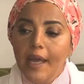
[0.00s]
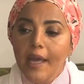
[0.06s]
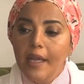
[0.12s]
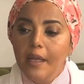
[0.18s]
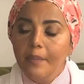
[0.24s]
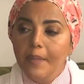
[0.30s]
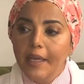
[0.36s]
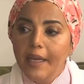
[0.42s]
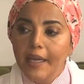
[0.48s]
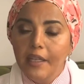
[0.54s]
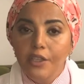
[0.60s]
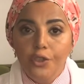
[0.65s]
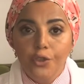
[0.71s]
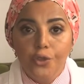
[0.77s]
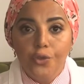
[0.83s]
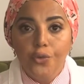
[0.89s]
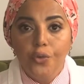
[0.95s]
لما
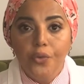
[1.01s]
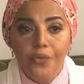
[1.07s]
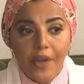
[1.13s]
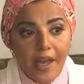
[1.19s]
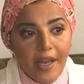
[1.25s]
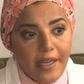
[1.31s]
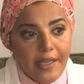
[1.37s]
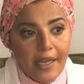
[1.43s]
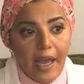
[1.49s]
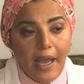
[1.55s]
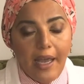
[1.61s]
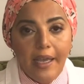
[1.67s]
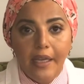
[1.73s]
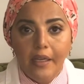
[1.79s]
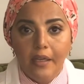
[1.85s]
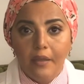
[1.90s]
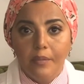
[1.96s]
كانت تشوف اي
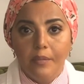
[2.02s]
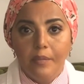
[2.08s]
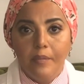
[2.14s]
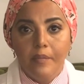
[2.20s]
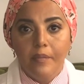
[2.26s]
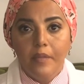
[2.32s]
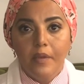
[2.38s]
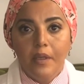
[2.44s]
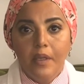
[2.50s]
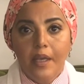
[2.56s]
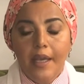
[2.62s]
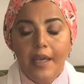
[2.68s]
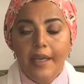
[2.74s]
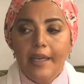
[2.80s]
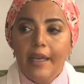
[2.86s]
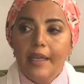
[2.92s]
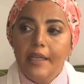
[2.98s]
حاجة
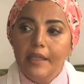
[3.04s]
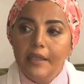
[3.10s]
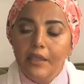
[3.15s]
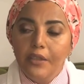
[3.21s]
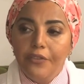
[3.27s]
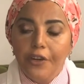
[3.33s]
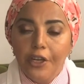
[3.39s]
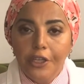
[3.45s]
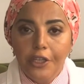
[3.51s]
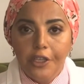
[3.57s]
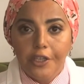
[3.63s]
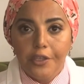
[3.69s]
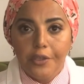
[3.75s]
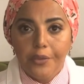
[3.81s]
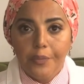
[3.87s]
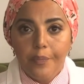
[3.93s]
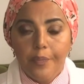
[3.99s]
كانت
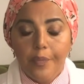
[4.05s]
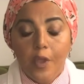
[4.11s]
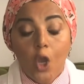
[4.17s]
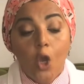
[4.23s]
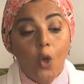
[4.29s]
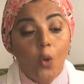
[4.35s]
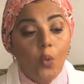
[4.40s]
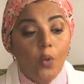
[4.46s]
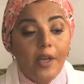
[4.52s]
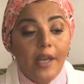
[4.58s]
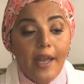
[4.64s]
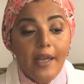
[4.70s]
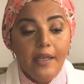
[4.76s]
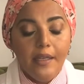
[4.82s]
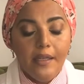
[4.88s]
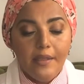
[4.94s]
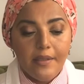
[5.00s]
تفكر
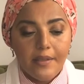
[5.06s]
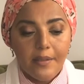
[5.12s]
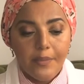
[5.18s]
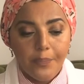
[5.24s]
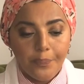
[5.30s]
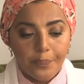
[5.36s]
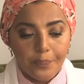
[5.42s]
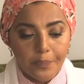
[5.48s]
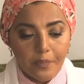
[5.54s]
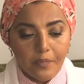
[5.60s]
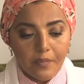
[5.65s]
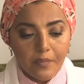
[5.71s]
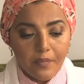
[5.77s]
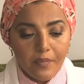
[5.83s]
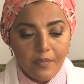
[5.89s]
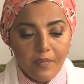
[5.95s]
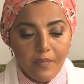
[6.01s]
وكانت
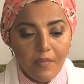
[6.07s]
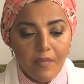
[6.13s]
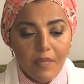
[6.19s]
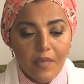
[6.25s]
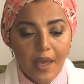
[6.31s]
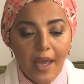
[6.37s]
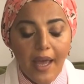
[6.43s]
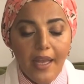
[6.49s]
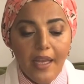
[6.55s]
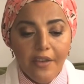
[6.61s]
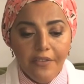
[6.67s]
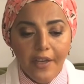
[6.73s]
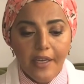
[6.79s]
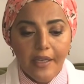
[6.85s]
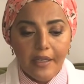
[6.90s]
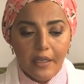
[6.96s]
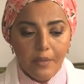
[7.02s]
انا
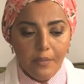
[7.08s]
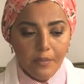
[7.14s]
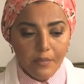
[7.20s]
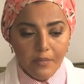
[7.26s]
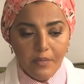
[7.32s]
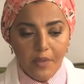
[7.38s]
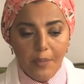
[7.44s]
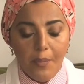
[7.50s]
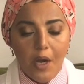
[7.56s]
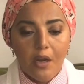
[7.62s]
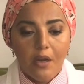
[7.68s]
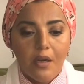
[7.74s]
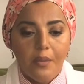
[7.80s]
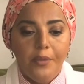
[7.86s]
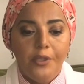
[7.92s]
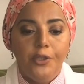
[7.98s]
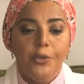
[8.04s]
فاكرة مرة
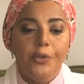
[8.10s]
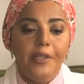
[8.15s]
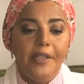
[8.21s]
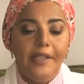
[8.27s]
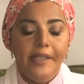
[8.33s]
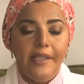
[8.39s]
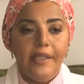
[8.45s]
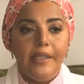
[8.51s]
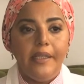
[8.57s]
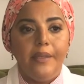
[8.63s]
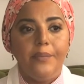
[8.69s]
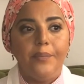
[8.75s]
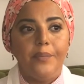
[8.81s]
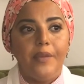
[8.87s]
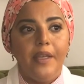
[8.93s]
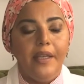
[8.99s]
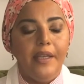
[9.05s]
بتقولي
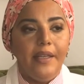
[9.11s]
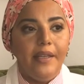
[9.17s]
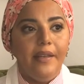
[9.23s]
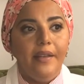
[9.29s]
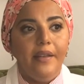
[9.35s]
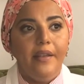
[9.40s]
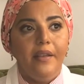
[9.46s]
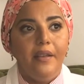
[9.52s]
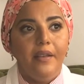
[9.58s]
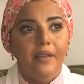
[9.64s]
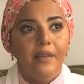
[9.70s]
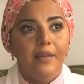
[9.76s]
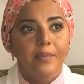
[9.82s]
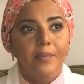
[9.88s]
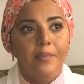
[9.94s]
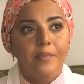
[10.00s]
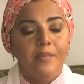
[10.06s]
اللي
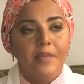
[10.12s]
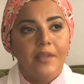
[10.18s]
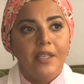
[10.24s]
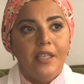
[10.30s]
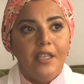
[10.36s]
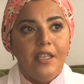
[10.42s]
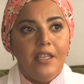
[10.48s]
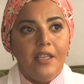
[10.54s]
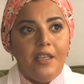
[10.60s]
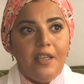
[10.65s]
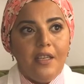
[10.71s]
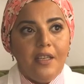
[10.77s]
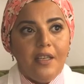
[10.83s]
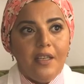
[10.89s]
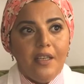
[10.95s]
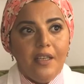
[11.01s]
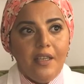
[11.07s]

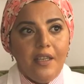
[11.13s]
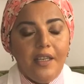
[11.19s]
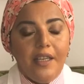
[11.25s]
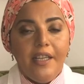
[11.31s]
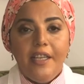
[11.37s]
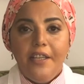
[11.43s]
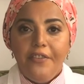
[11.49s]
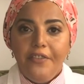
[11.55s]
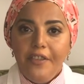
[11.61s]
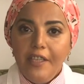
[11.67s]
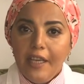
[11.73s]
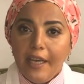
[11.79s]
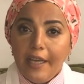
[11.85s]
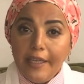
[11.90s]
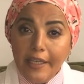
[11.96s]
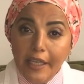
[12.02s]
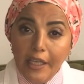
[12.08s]
اللي فيه
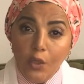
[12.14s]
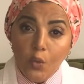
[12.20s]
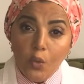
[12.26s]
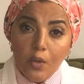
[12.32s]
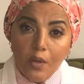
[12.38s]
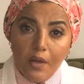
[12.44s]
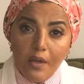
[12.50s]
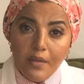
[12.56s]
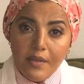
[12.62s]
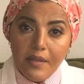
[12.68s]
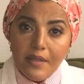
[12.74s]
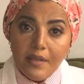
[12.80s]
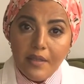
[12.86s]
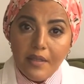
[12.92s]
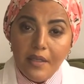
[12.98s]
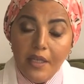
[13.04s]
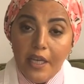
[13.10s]
عينين وراس
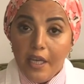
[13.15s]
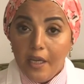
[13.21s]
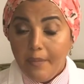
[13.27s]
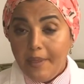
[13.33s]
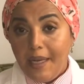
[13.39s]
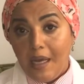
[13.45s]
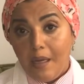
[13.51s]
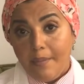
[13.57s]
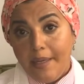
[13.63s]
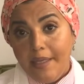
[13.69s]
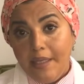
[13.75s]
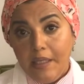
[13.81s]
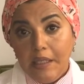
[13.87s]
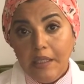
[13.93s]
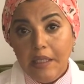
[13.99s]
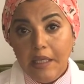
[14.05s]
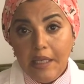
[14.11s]
يعمل عمايل
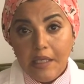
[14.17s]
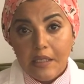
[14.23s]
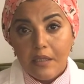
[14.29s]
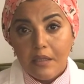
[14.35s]
الناس